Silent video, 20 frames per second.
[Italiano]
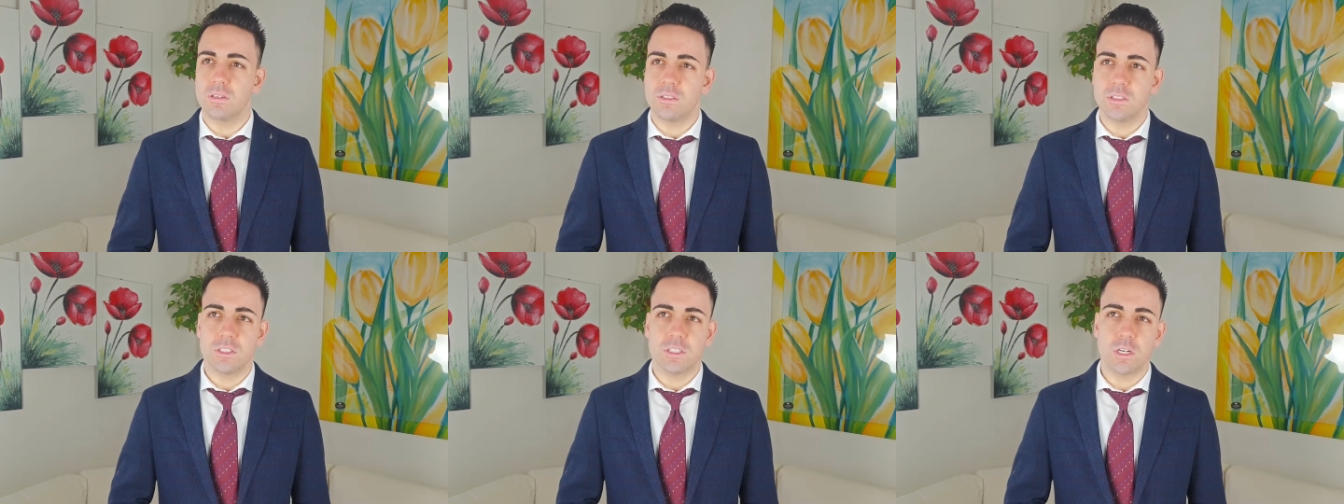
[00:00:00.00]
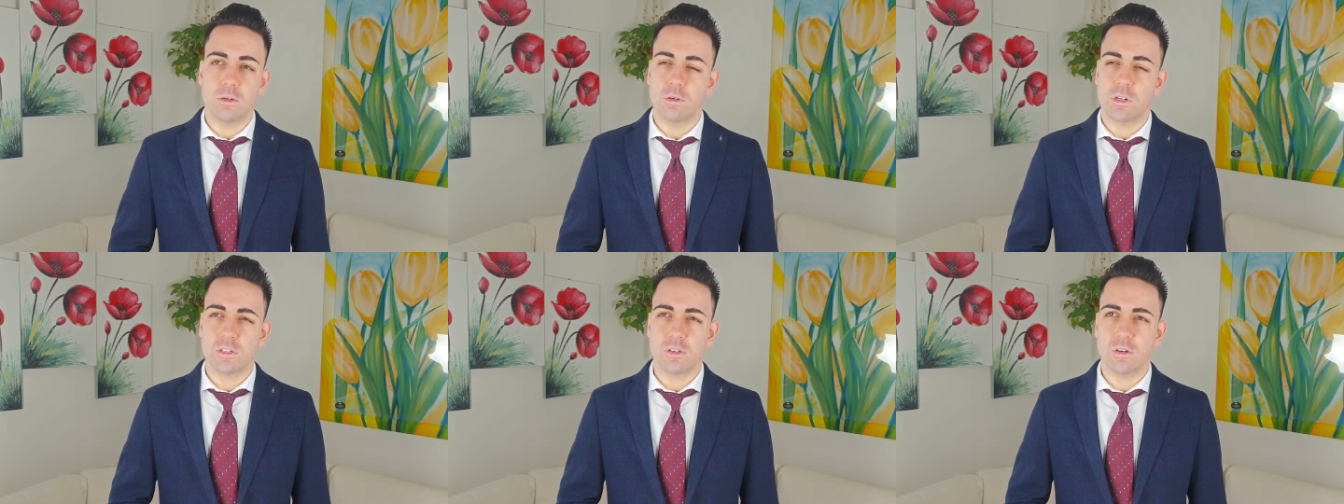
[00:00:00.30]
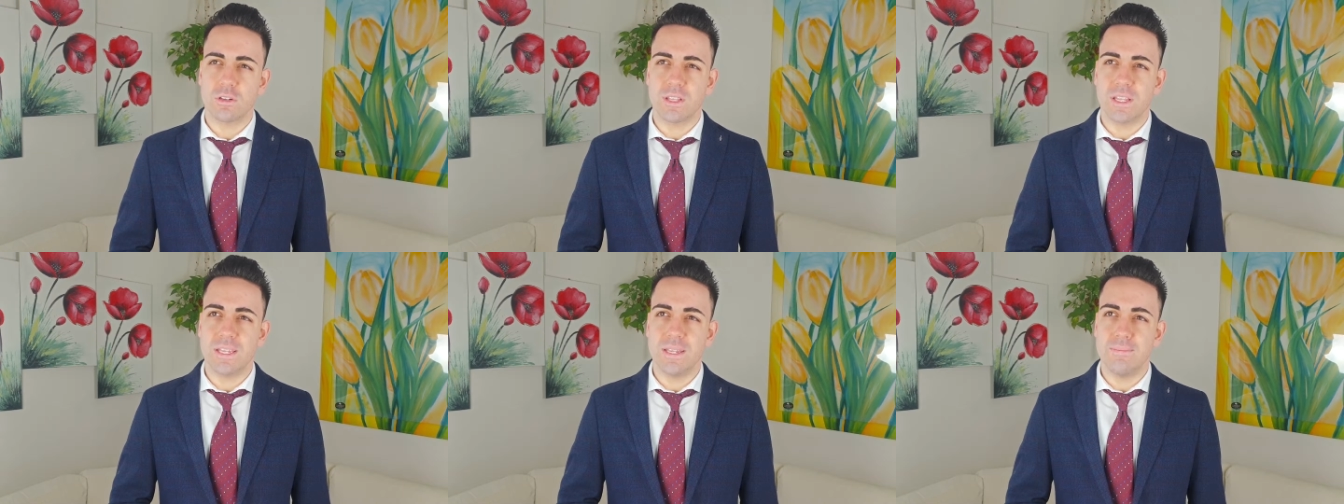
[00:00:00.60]
C'è una
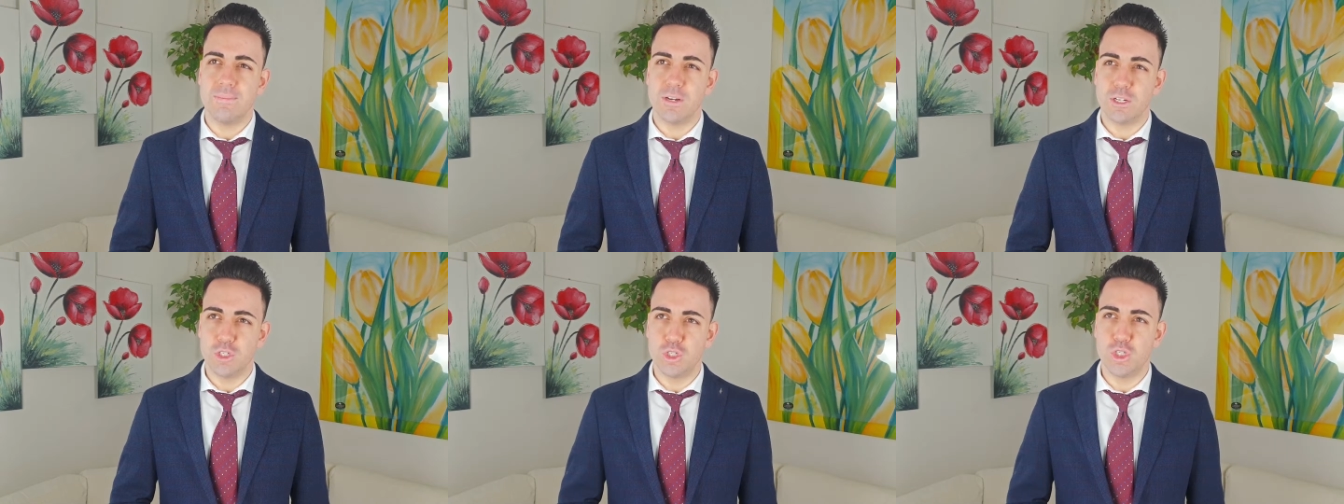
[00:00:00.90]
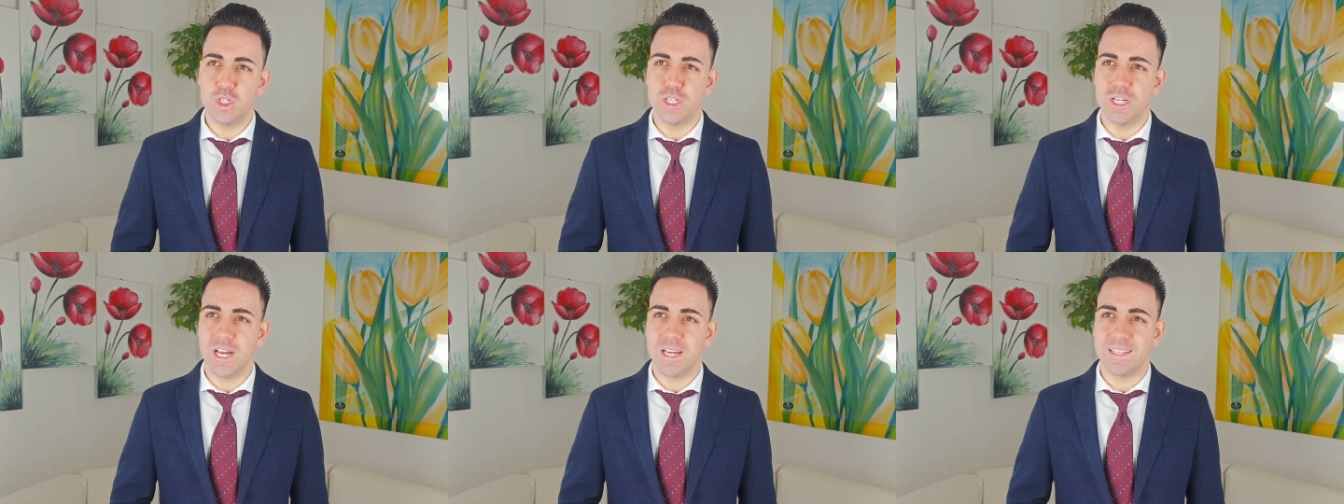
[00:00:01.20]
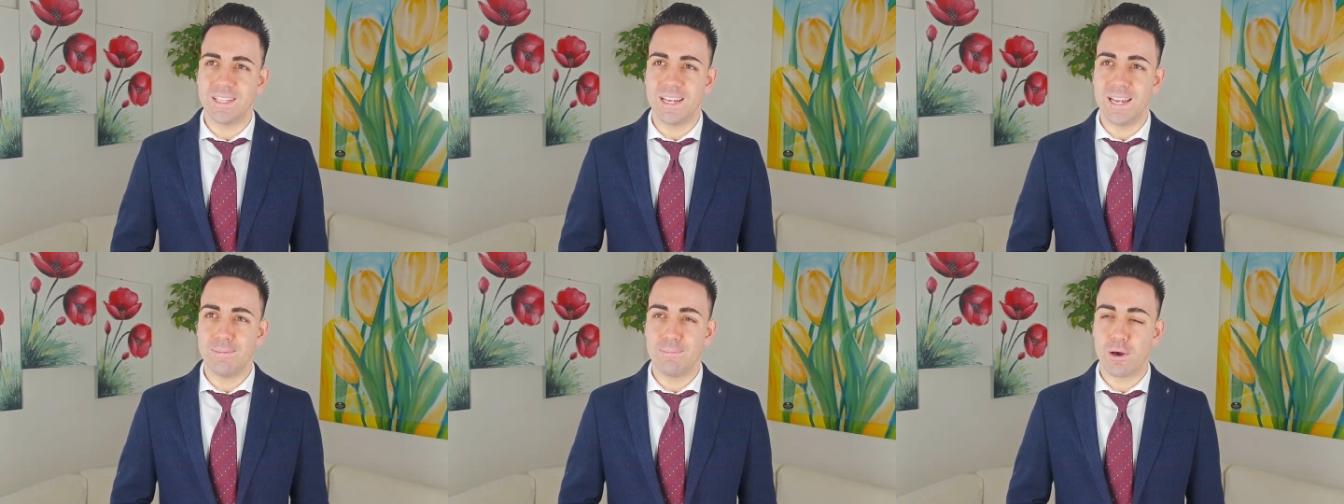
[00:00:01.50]
sorta di magia
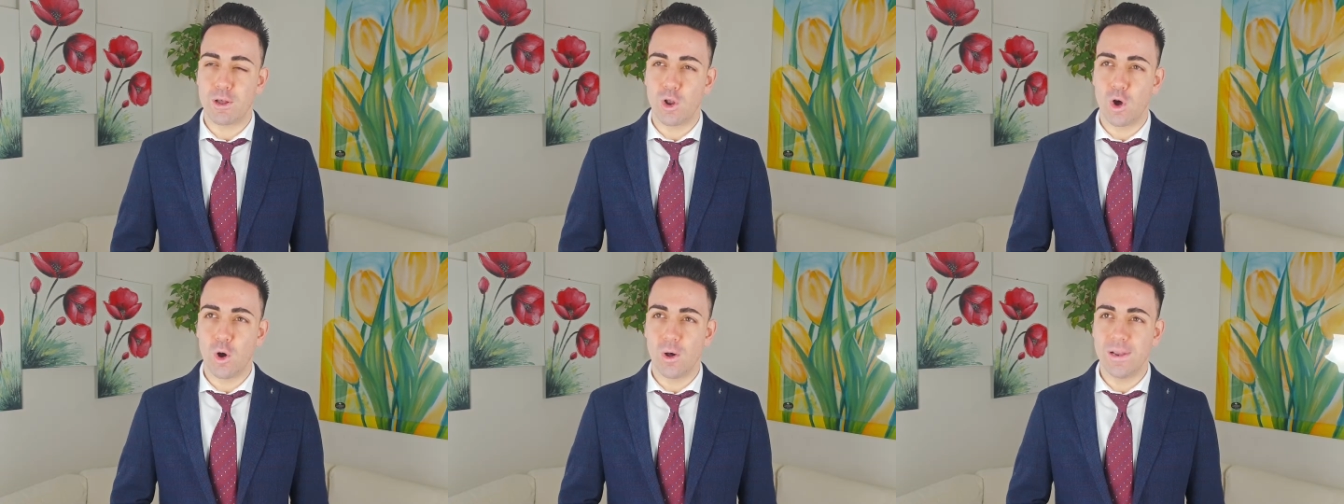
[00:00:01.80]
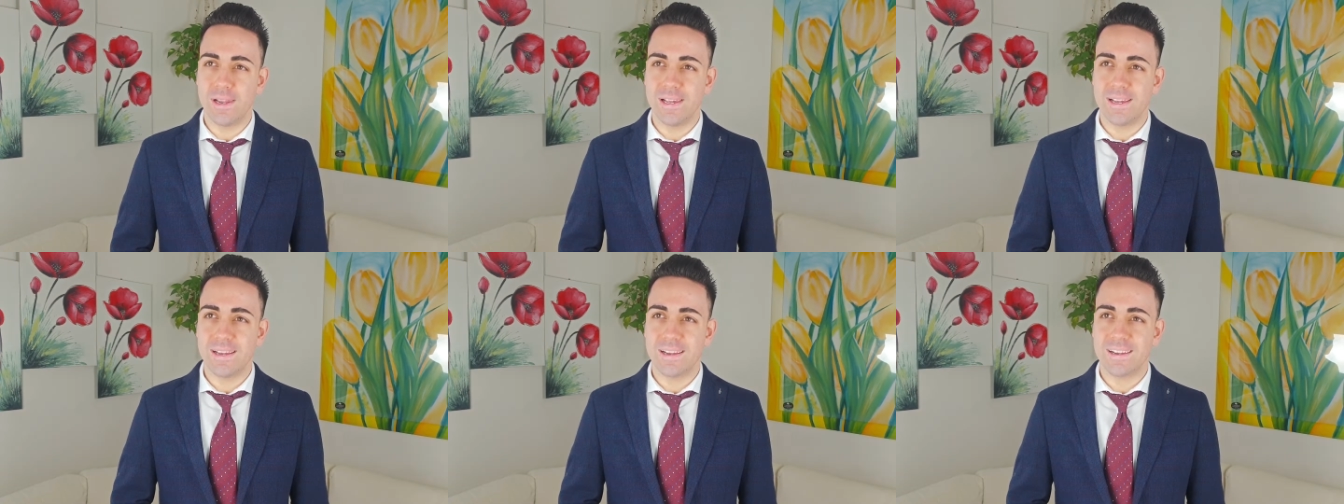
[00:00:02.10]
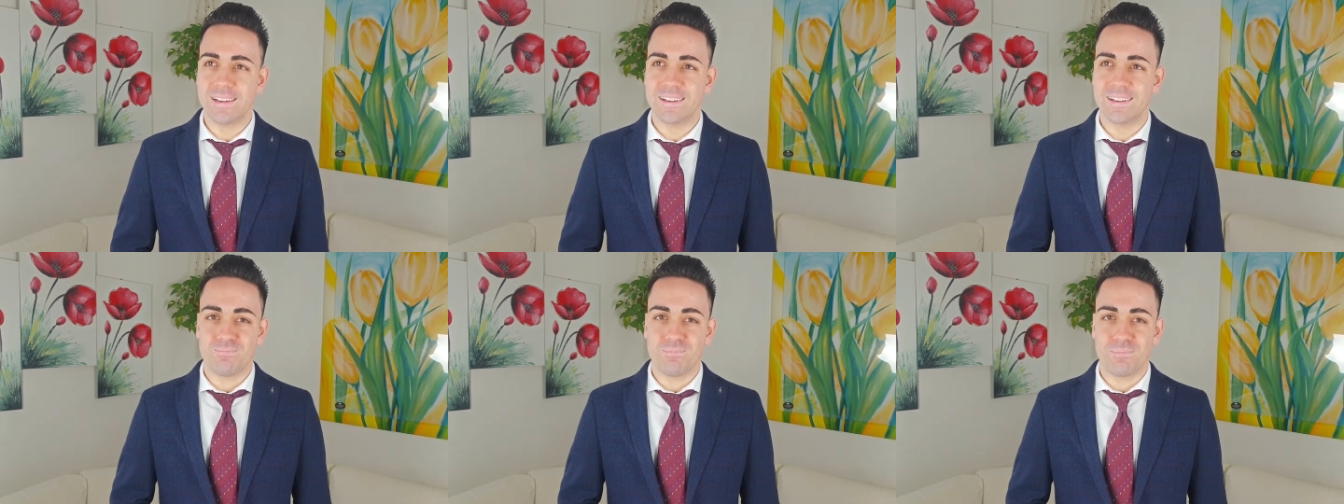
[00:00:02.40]
nelle
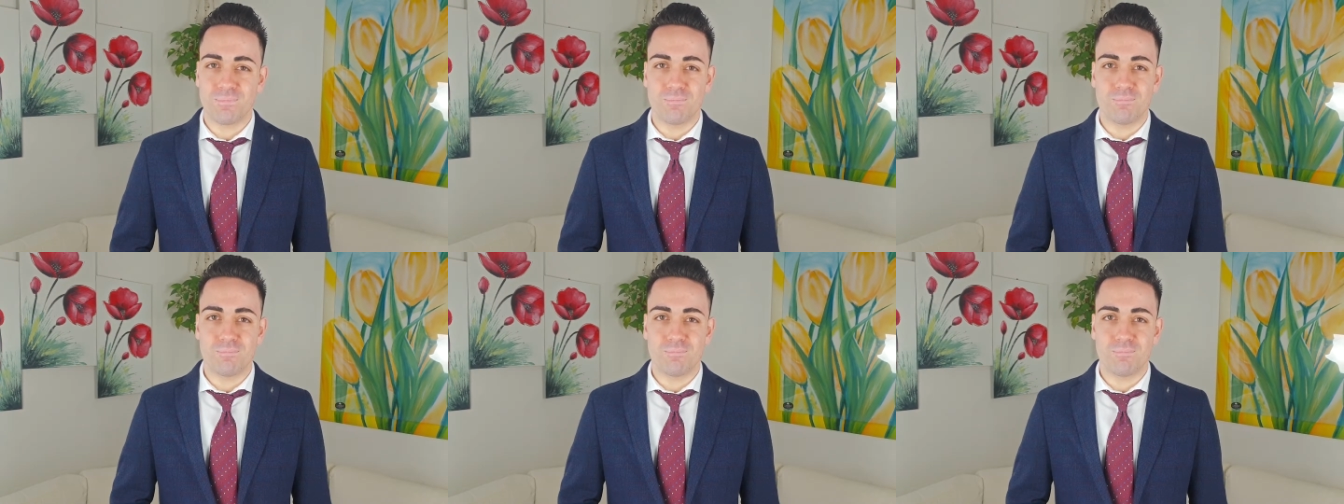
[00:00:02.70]
parole,